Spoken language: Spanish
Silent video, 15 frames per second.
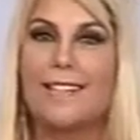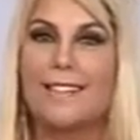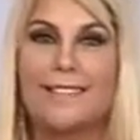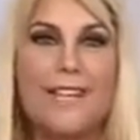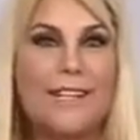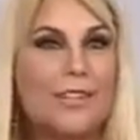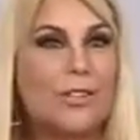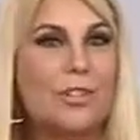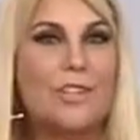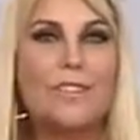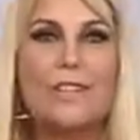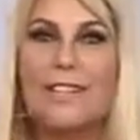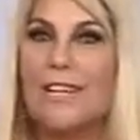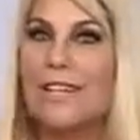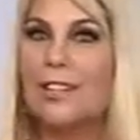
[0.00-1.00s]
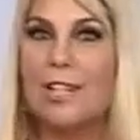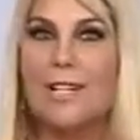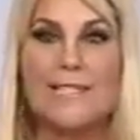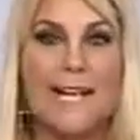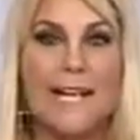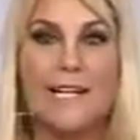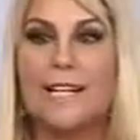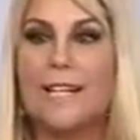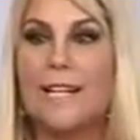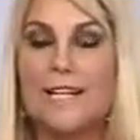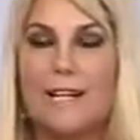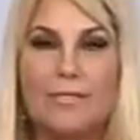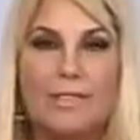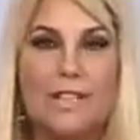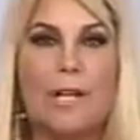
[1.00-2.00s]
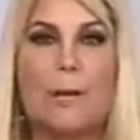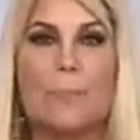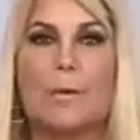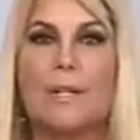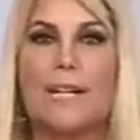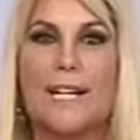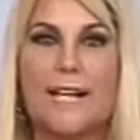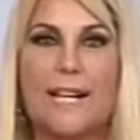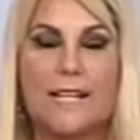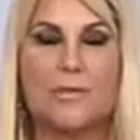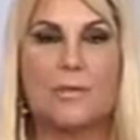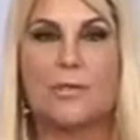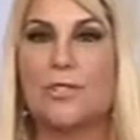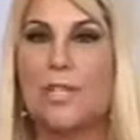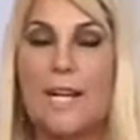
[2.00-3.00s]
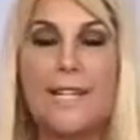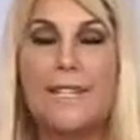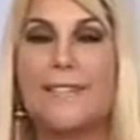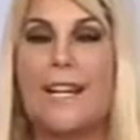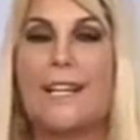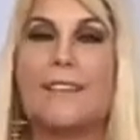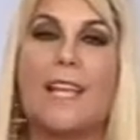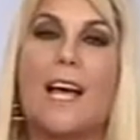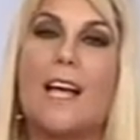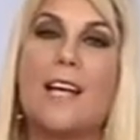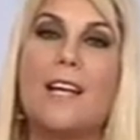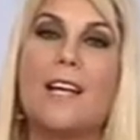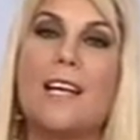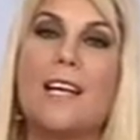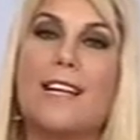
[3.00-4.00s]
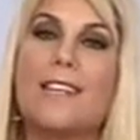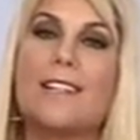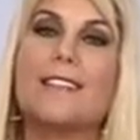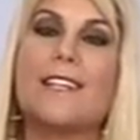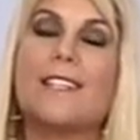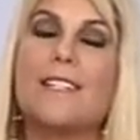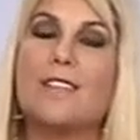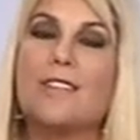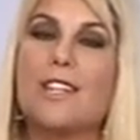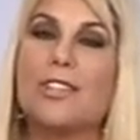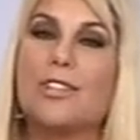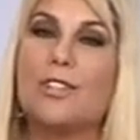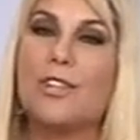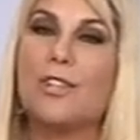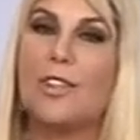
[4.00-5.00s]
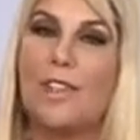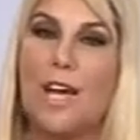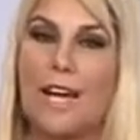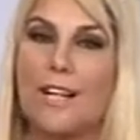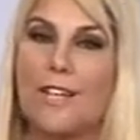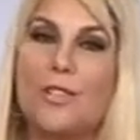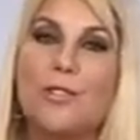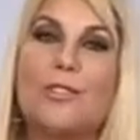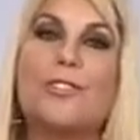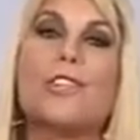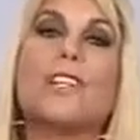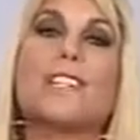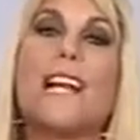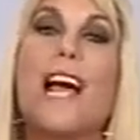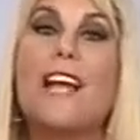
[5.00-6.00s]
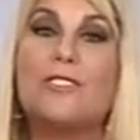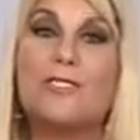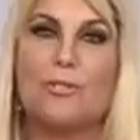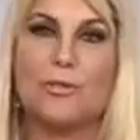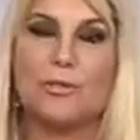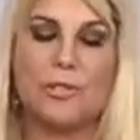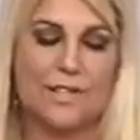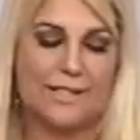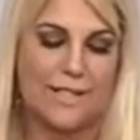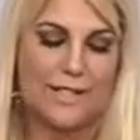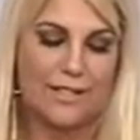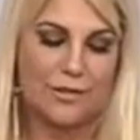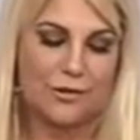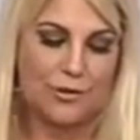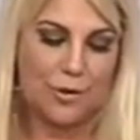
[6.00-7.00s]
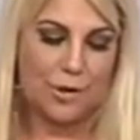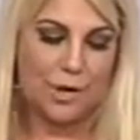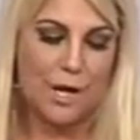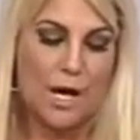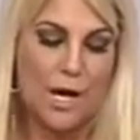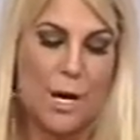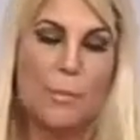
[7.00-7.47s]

yendo y viniendo al salir, al abrir la puerta de la casa uno sale y ya está eh, recibiendo los, los rayos del sol.